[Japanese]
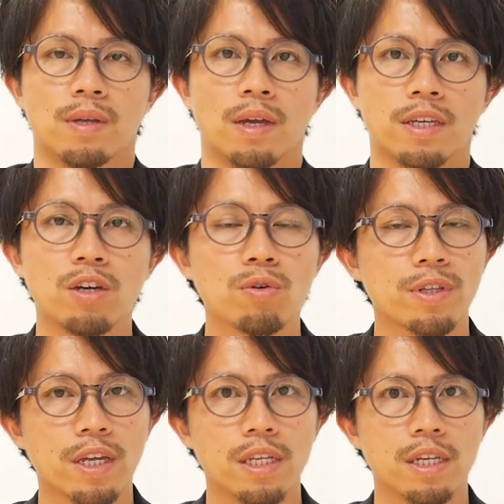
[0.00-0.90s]
えー、基本
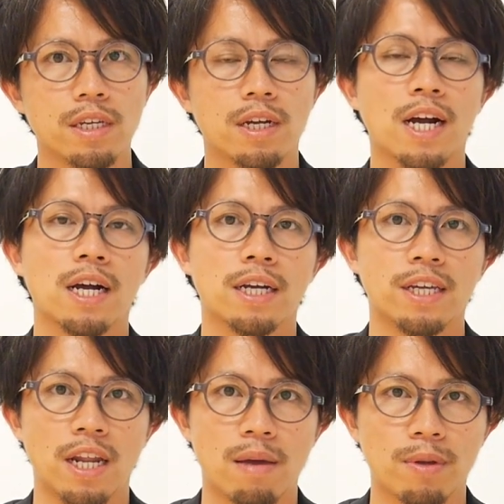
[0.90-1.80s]
的に
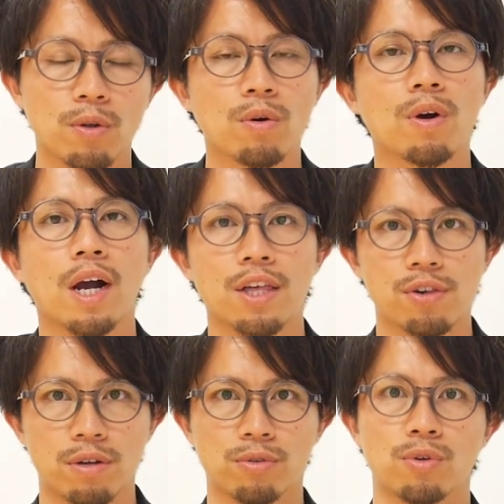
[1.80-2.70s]
きれいめと
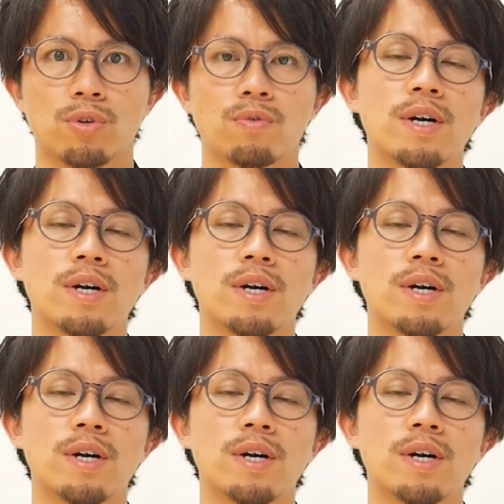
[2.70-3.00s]
カジュアルというの